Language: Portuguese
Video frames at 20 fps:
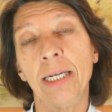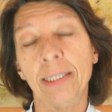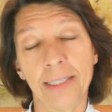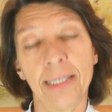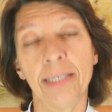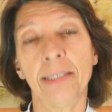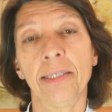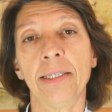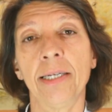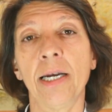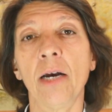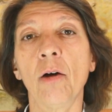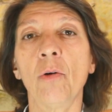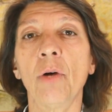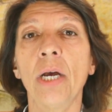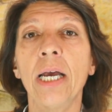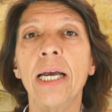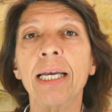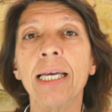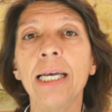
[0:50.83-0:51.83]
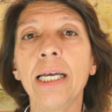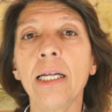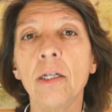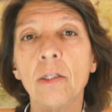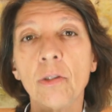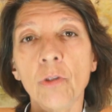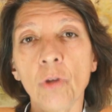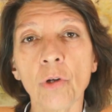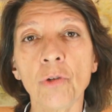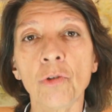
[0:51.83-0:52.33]
essencial é
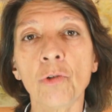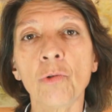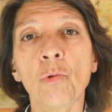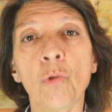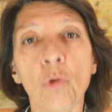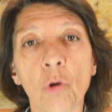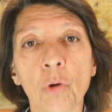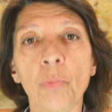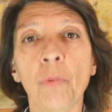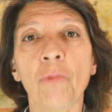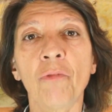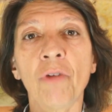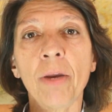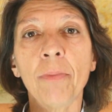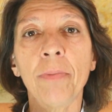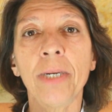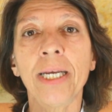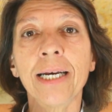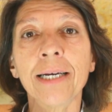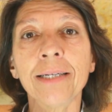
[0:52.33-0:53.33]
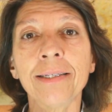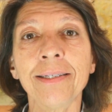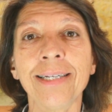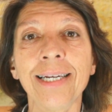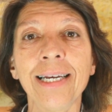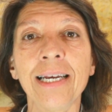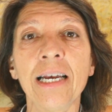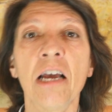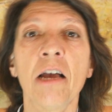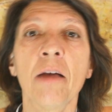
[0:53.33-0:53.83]
que nosso corpo fabrica
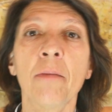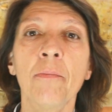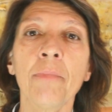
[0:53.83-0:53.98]
assim,